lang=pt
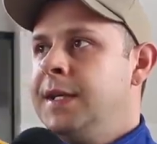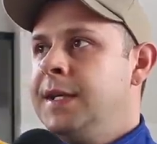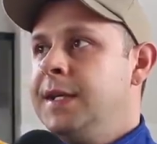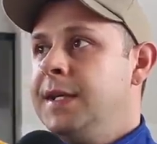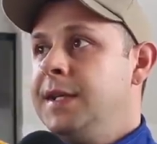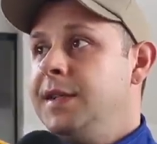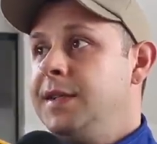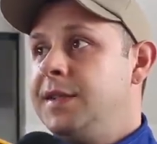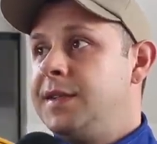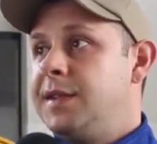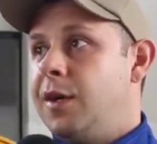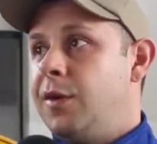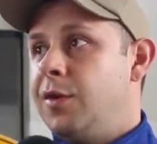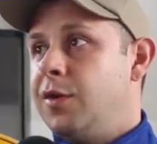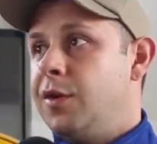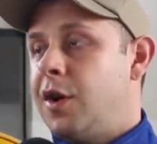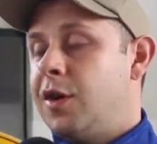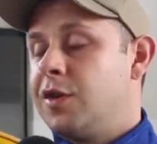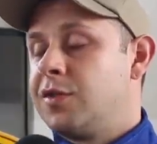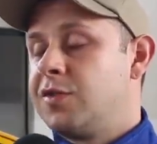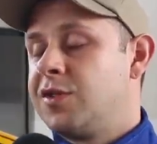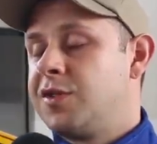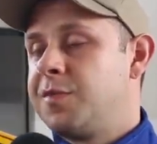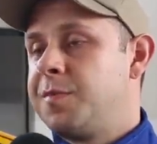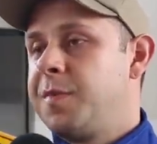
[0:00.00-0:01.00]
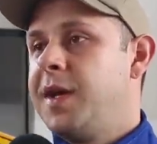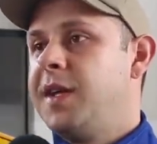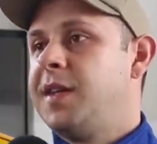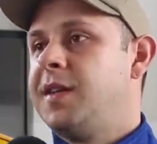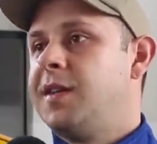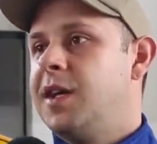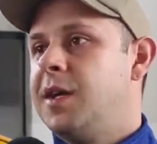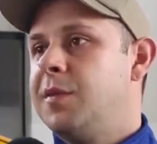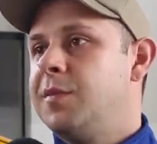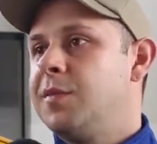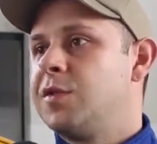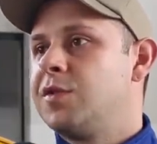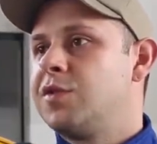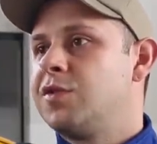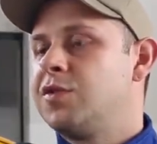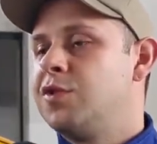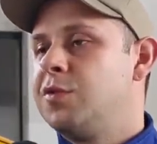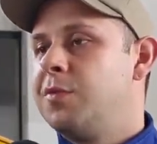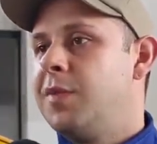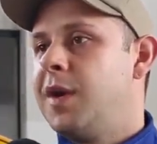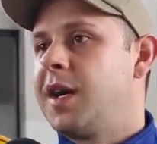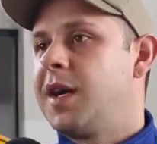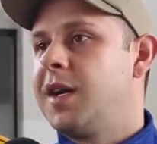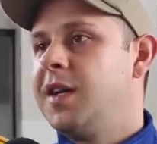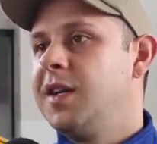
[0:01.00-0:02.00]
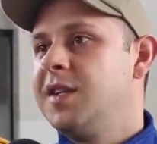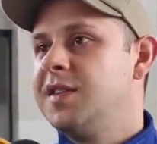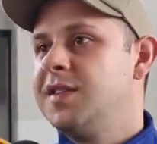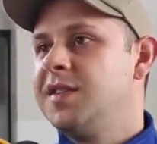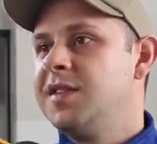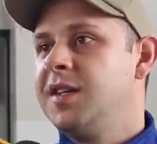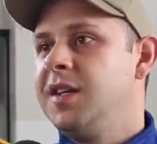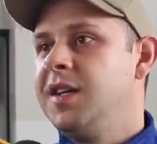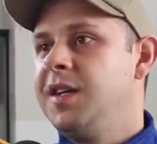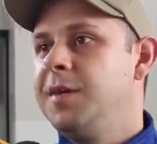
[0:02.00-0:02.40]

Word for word: Então, nós suspeitamos de uma crise